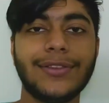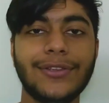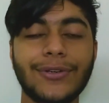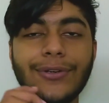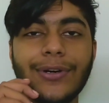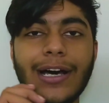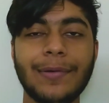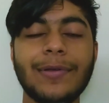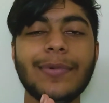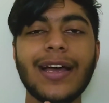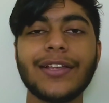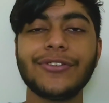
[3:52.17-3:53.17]
तो अभी
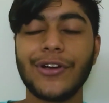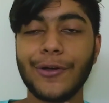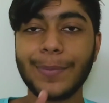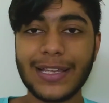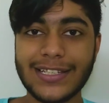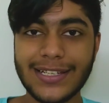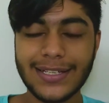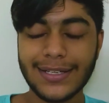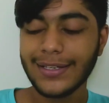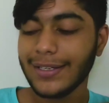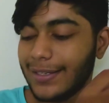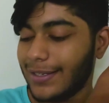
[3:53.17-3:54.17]
मैं आ चुका हूँ पी
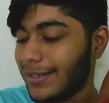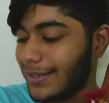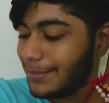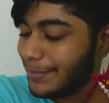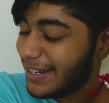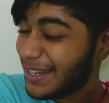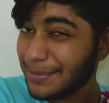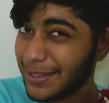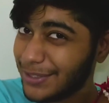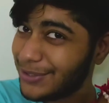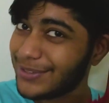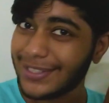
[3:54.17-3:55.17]
मैंने
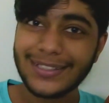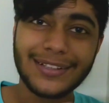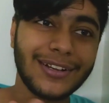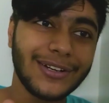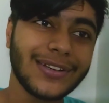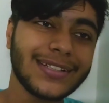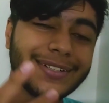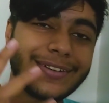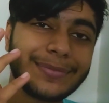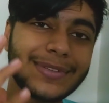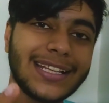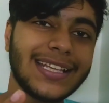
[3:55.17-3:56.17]
आपके दो तीन सवालों के
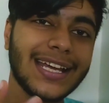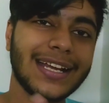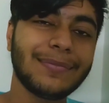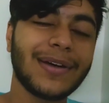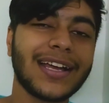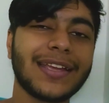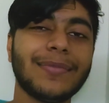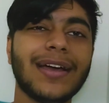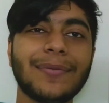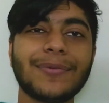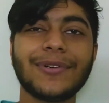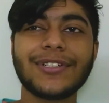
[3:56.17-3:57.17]
जवाब दे दिया एंड बाकी मैं
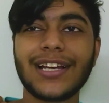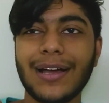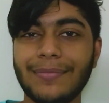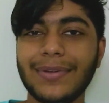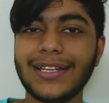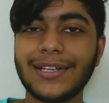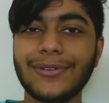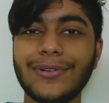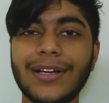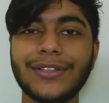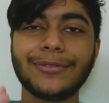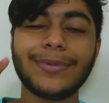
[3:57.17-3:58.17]
आपको शाम में
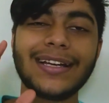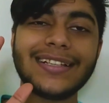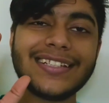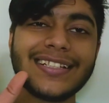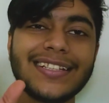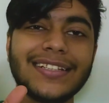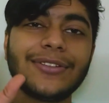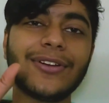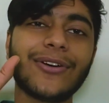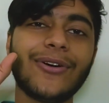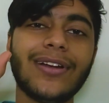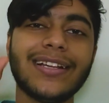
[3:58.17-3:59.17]
निकलूँगा तो मैं अच्छे से
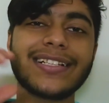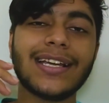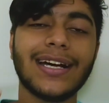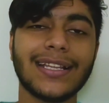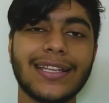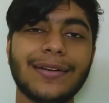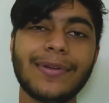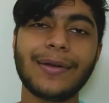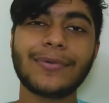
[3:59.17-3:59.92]
थोड़ा कॉलेज के अंदर भी